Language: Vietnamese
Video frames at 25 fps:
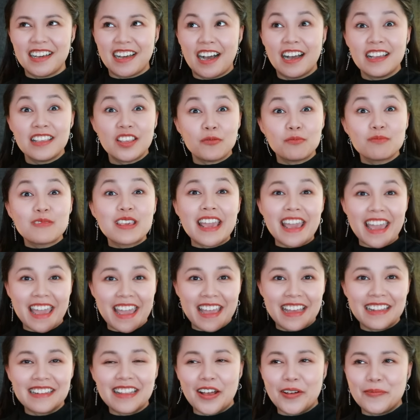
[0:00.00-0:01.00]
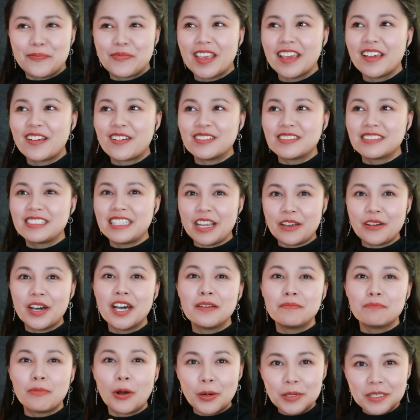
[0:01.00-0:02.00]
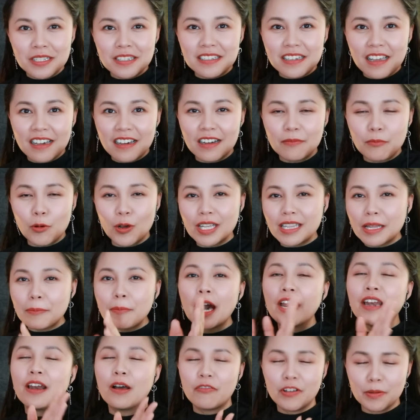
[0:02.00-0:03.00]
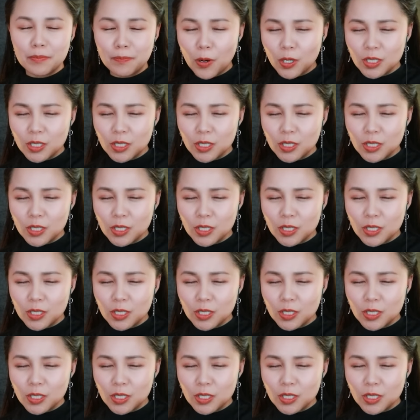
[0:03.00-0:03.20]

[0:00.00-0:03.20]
ở trong nhà thậm chí còn treo hình poster một cái tấm hình không phải